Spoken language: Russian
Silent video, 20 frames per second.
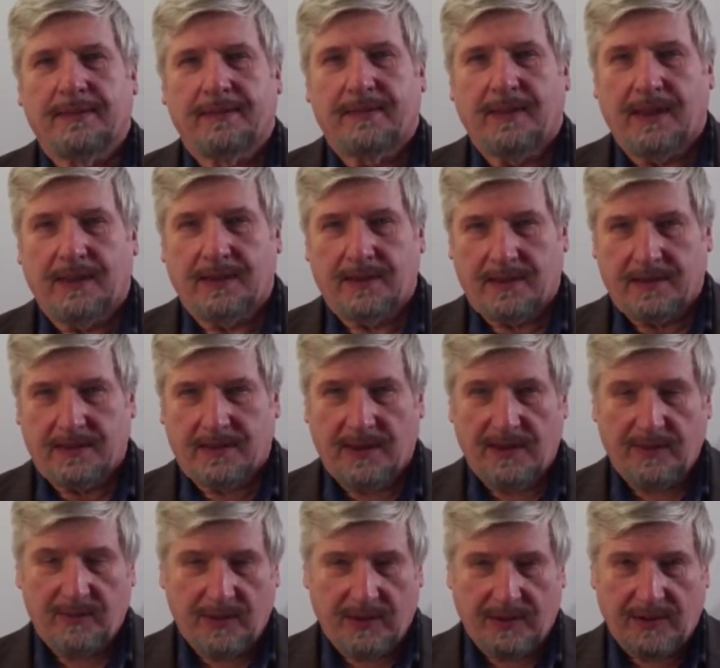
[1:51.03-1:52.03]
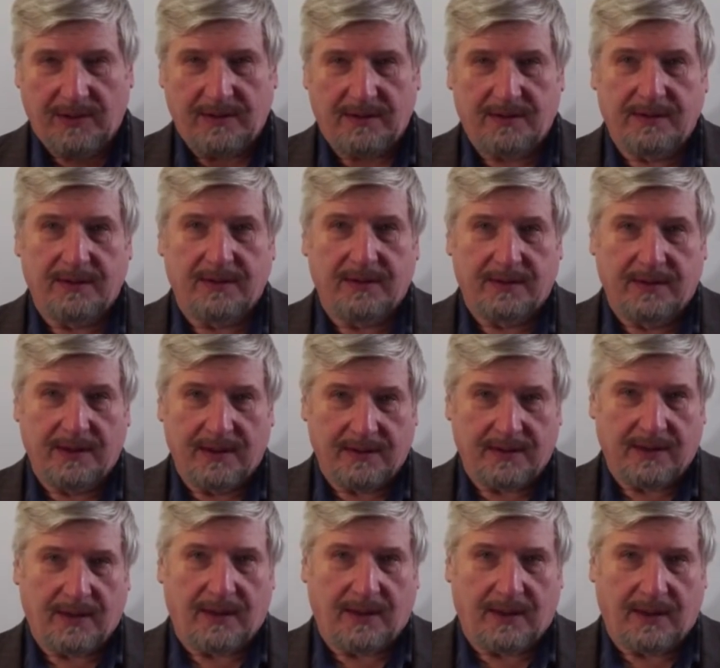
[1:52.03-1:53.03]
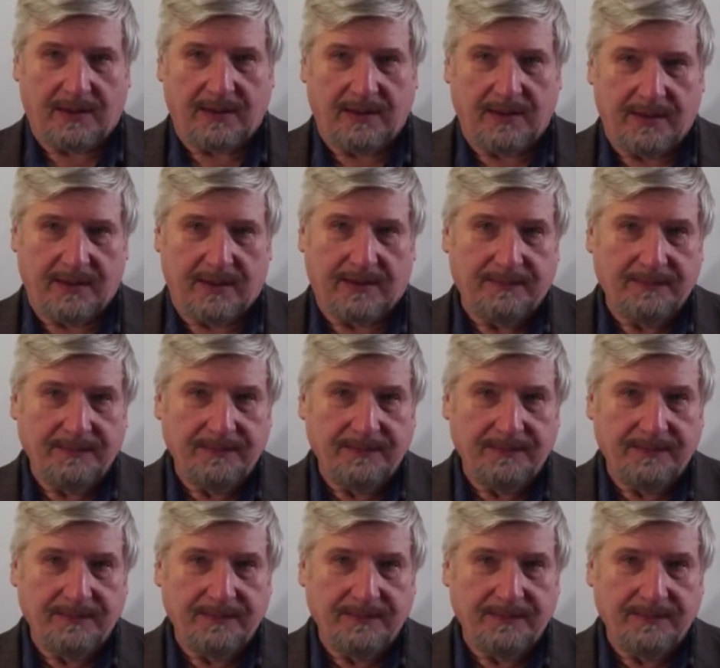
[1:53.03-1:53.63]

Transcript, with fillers: для этих целей мне надо сделать несколько картинок.